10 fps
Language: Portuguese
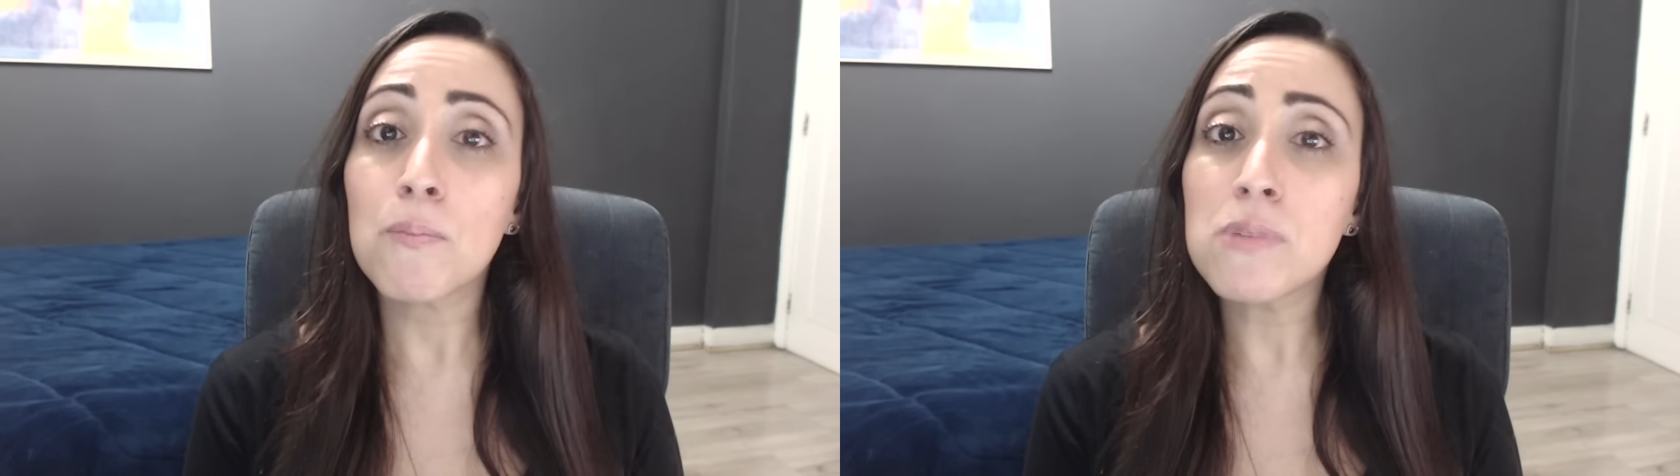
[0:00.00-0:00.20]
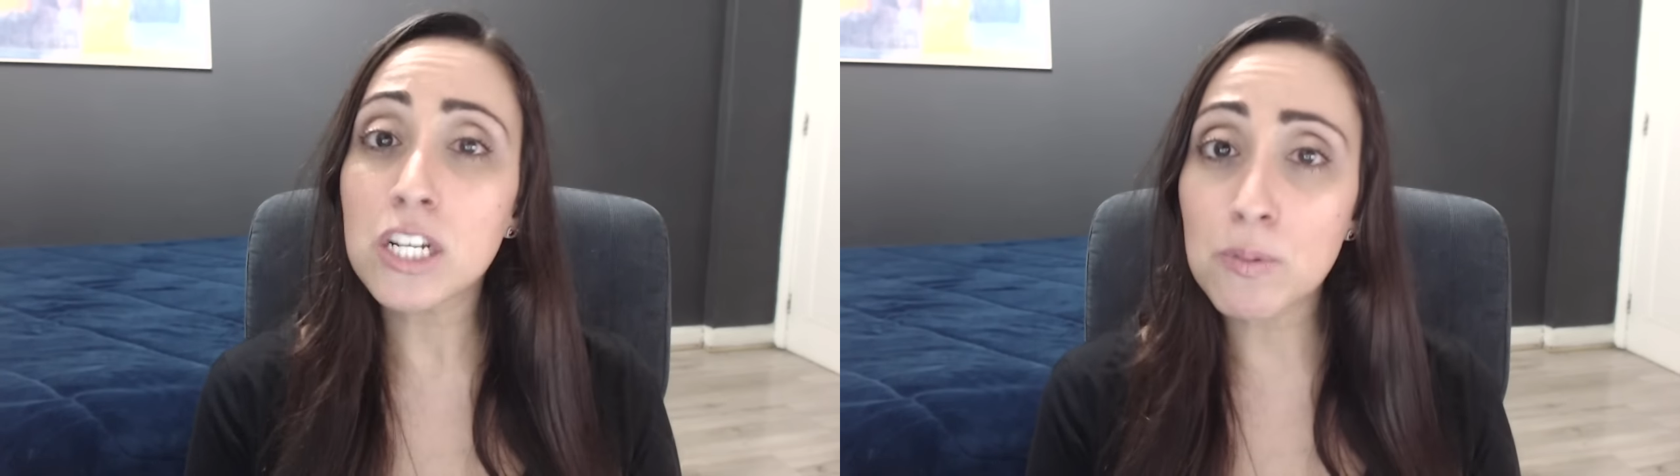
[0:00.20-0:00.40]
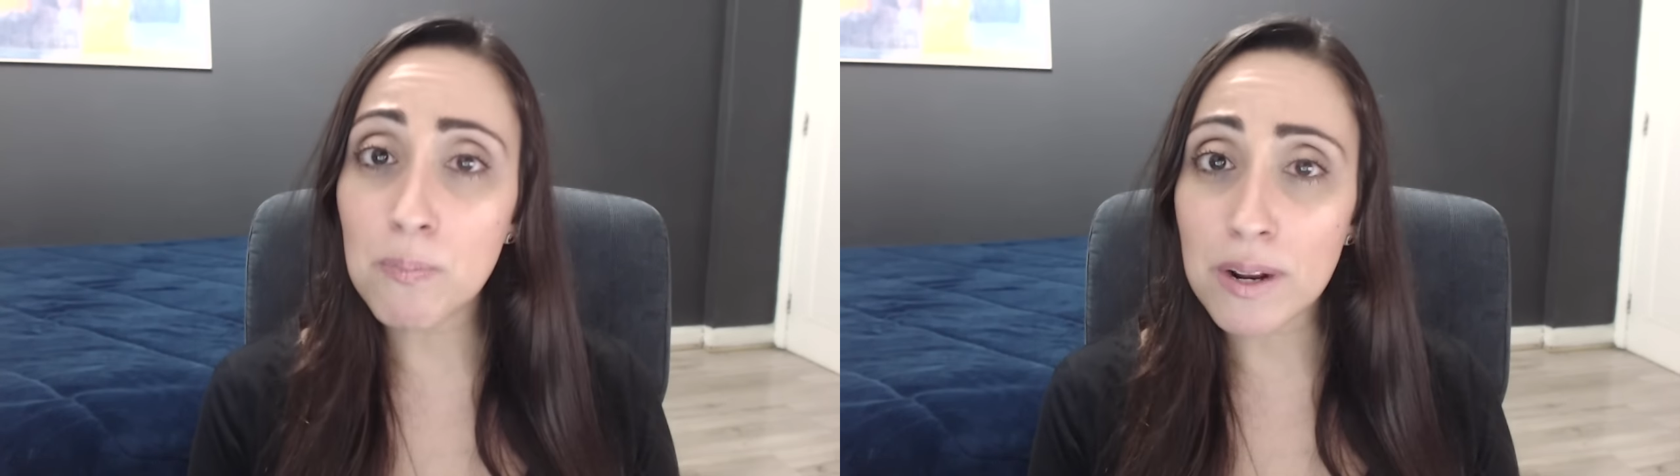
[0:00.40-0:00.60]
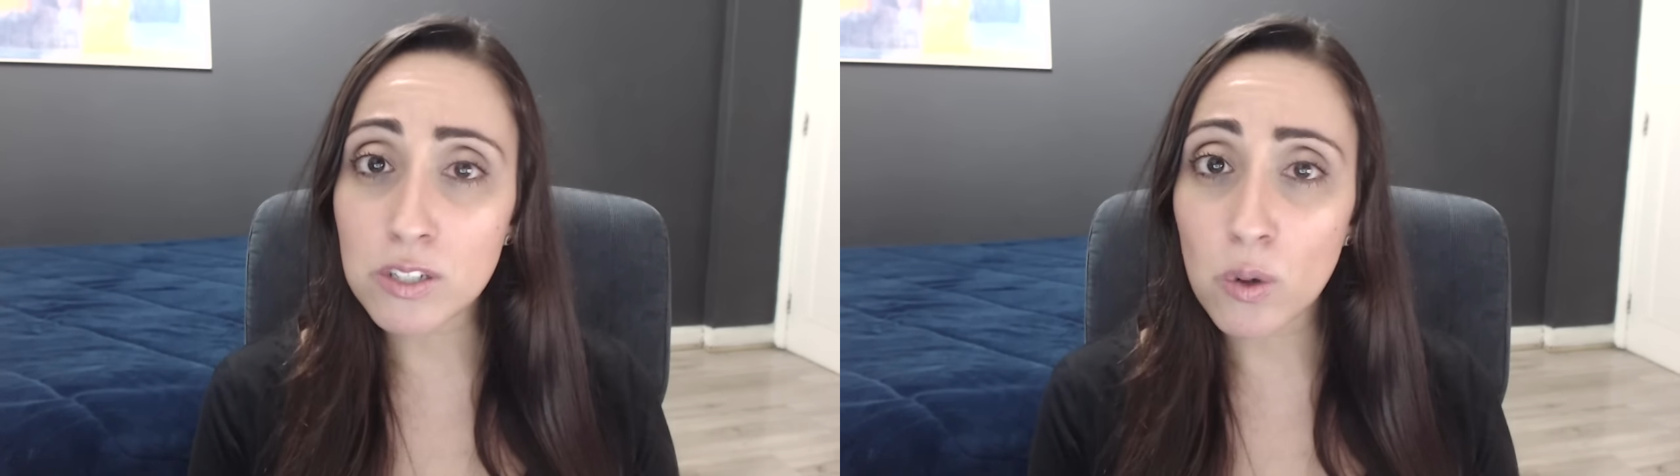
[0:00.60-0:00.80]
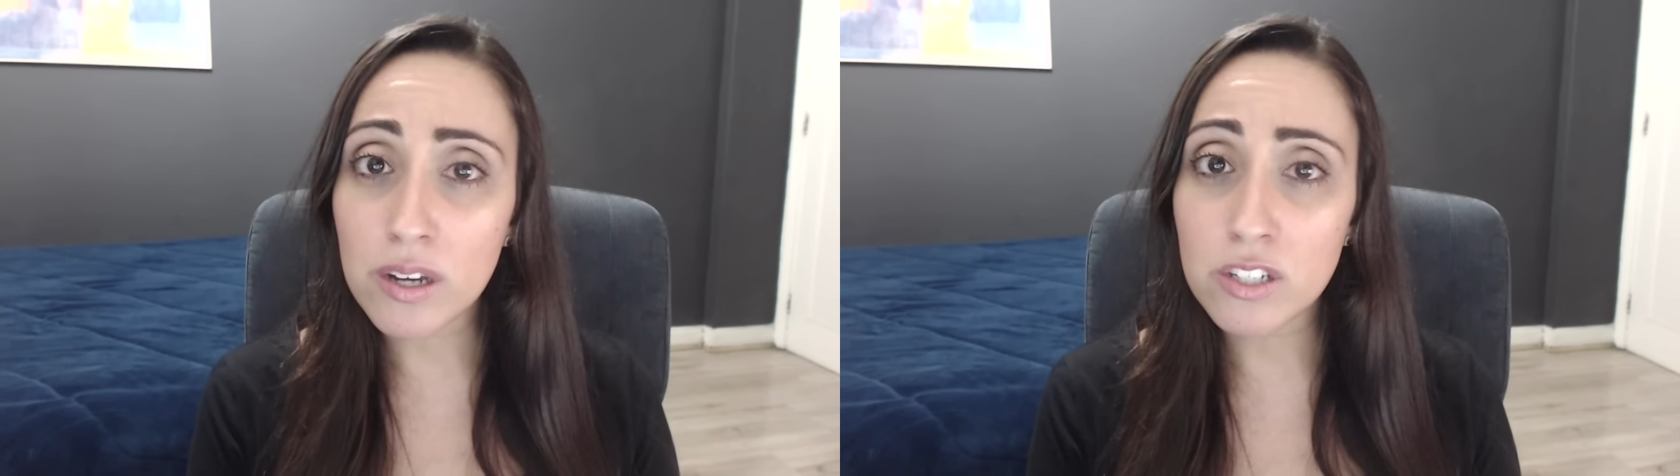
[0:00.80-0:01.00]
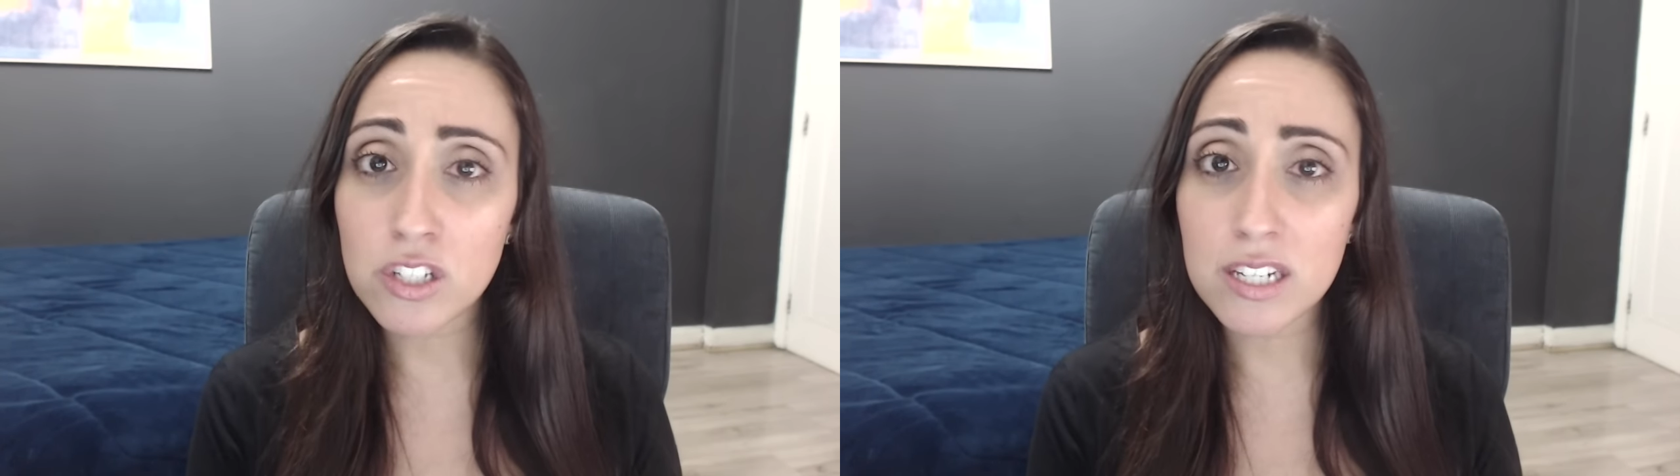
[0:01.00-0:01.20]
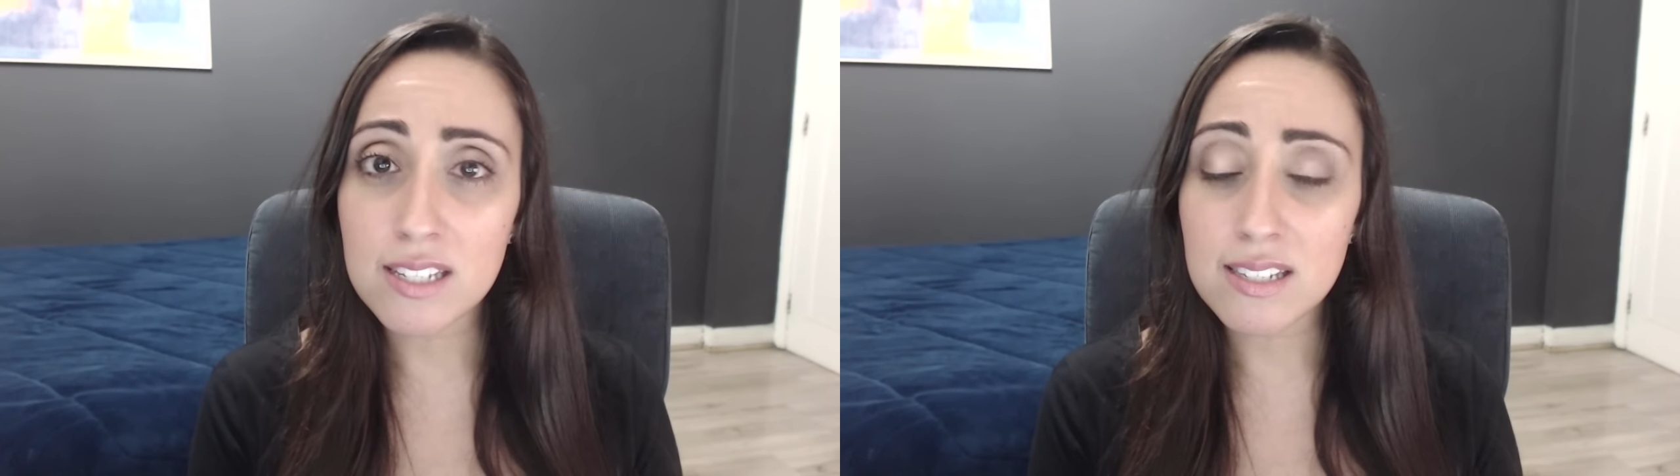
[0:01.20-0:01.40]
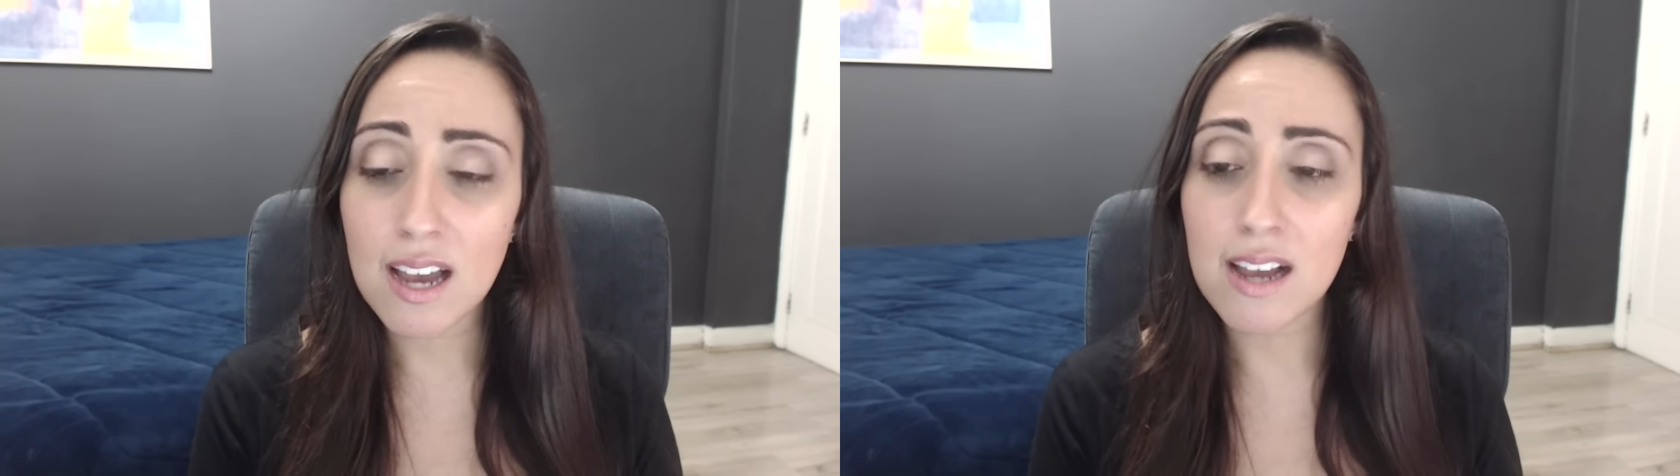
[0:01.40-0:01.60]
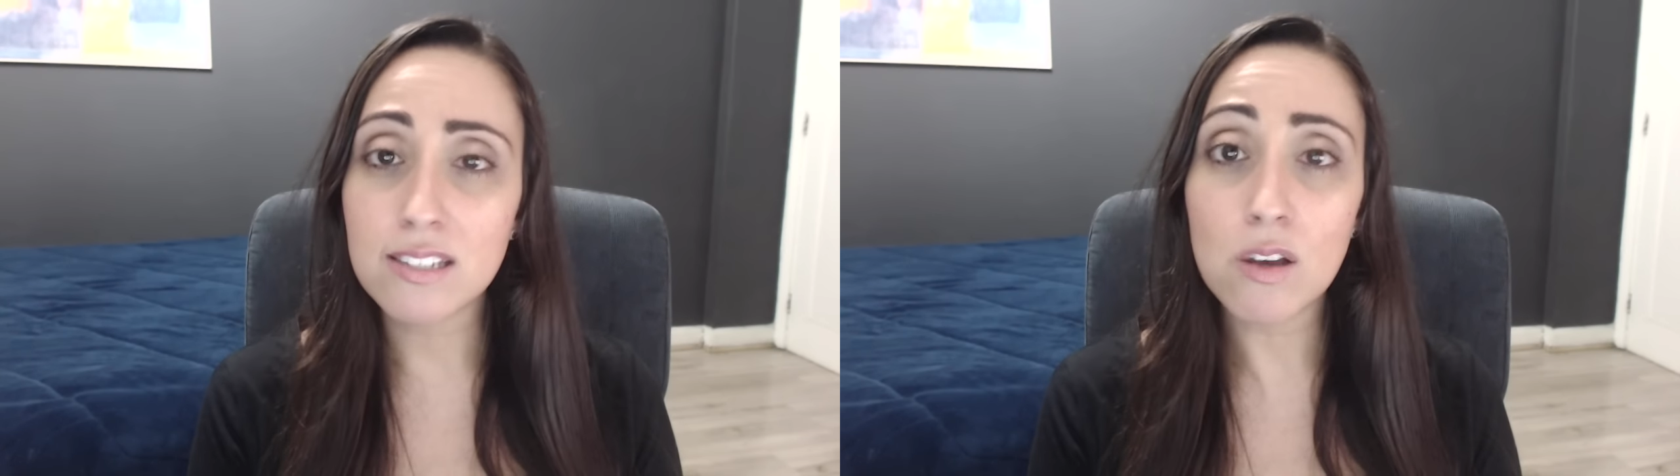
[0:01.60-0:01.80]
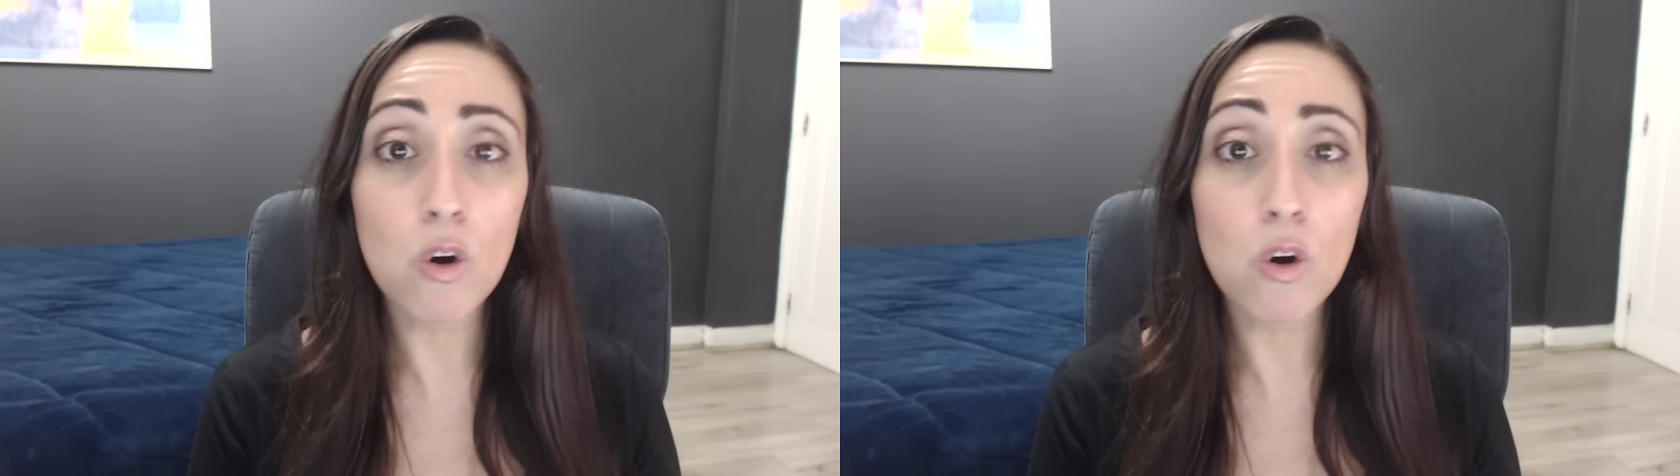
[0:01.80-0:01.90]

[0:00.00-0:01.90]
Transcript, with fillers: Mesmo impressões iniciais: